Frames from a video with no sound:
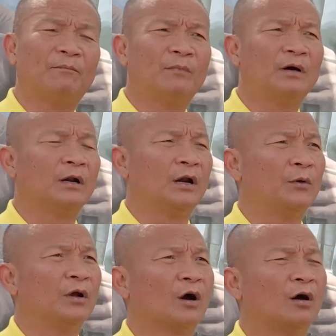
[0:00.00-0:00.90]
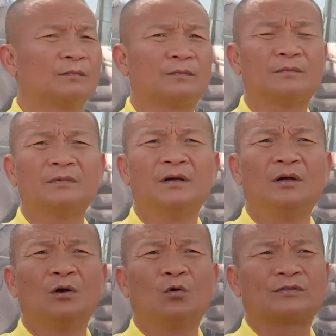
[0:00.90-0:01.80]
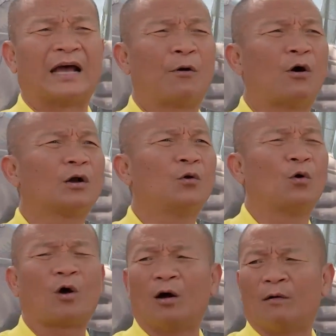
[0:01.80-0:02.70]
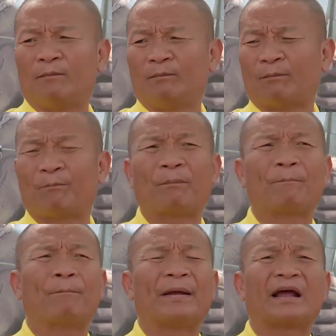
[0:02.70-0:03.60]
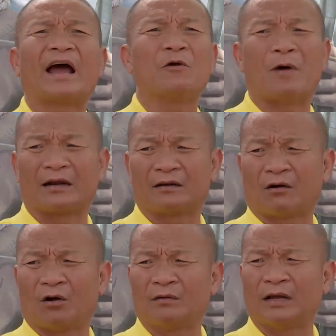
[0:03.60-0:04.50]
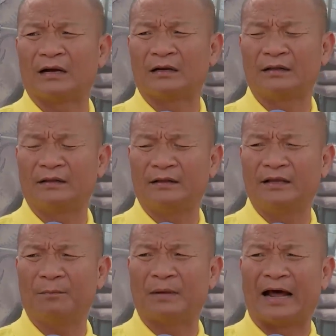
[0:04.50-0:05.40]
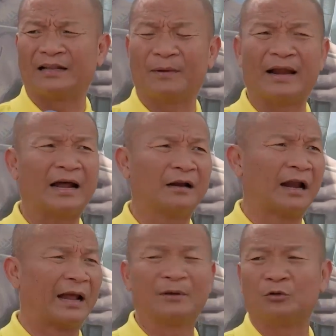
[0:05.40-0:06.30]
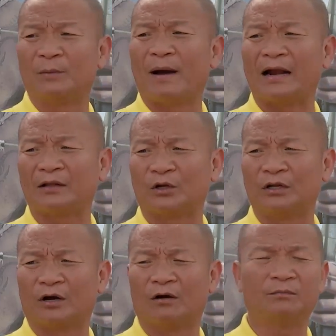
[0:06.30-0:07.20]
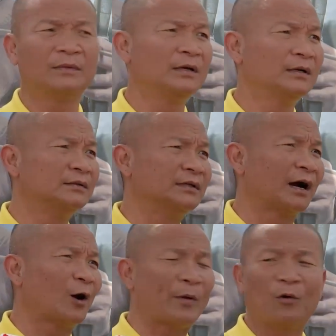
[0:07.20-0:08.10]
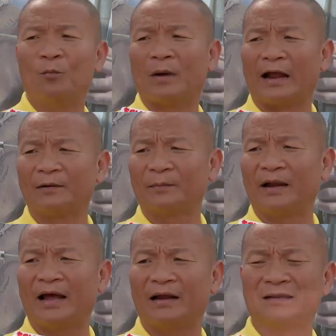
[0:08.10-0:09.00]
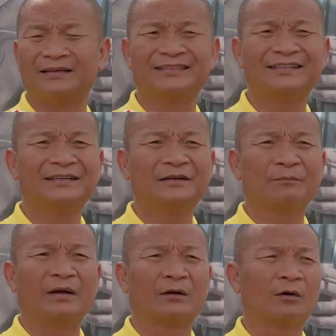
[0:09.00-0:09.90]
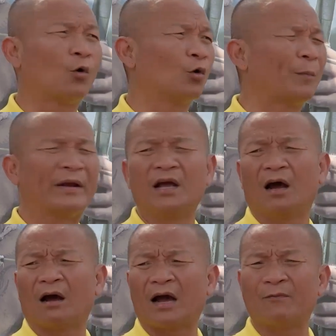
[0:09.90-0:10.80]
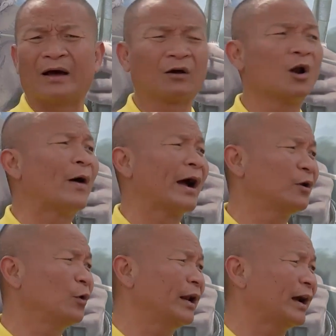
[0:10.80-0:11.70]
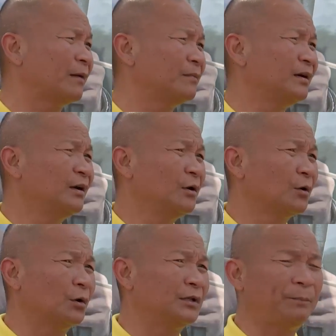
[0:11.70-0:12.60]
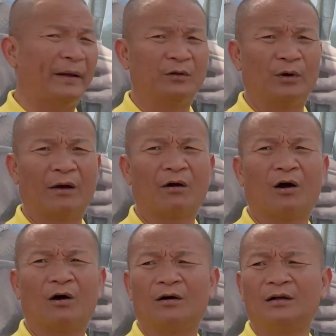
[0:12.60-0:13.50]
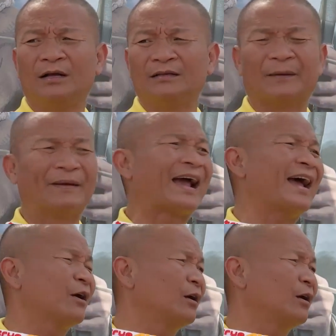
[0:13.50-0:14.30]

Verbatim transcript: เมื่อเร็วๆนี้ก็ลูกสาวคลอดลูกก็เป็นไข้หวัดก็ยังเยี่ยมหลานยังไม่ได้เลยหลานมาอยู่ที่บ้านแล้วตอนนี้ก็ยังเข้าไปอุ้มหลานยังไม่ได้เลยเป็นคนก็เป็นเยอะไข้หวัดก็ระวังกันด้วยนะครับคนที่เป็นอยู่แล้วก็อย่าไปใกล้